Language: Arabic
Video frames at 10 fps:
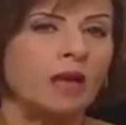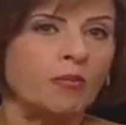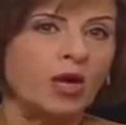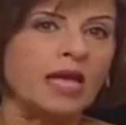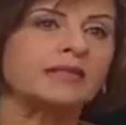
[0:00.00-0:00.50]

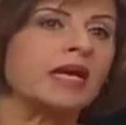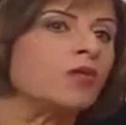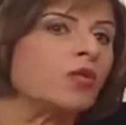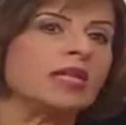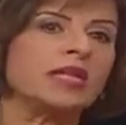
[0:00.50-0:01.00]
ولدين
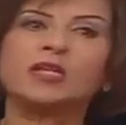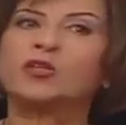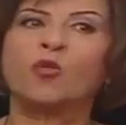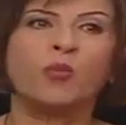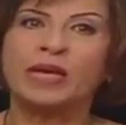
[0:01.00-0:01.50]

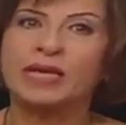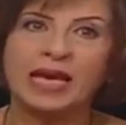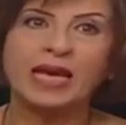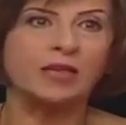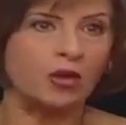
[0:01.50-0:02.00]
وثلاثه
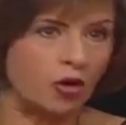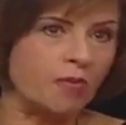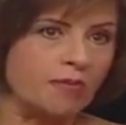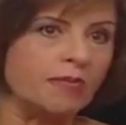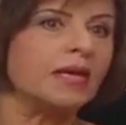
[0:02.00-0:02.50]
وبالكاد
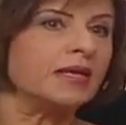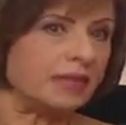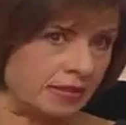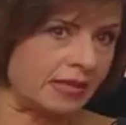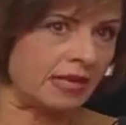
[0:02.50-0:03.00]
الام
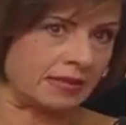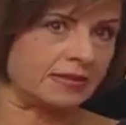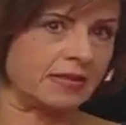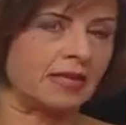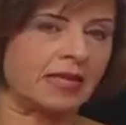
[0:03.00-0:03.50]
تقدر
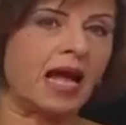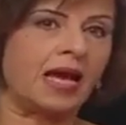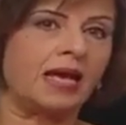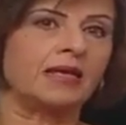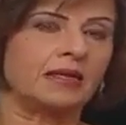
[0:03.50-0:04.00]
ولكن
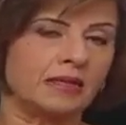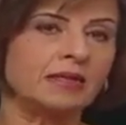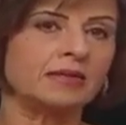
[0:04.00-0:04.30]
تلحق. على